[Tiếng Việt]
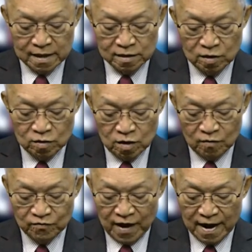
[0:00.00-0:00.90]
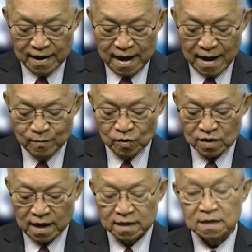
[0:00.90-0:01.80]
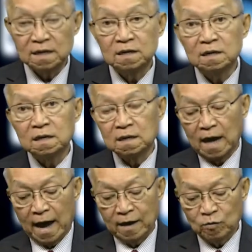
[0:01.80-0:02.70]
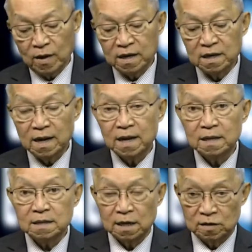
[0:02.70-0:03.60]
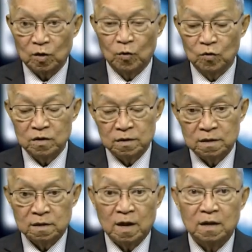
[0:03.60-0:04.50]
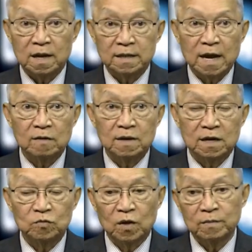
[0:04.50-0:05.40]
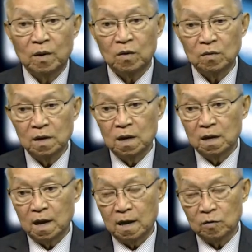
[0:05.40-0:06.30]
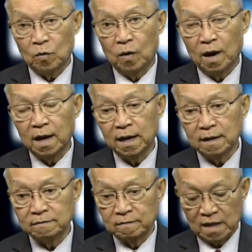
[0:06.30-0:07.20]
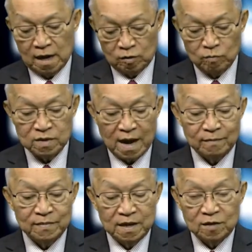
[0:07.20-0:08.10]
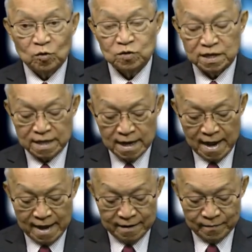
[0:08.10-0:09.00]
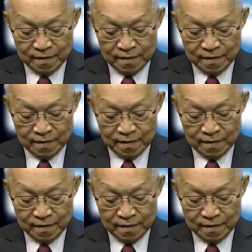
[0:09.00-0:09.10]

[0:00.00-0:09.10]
chứ không phải là một căn cứ hải quân thực thụ. Đó là theo lời tuyên bố của Trung Cộng. Tôi xin nhắc lại,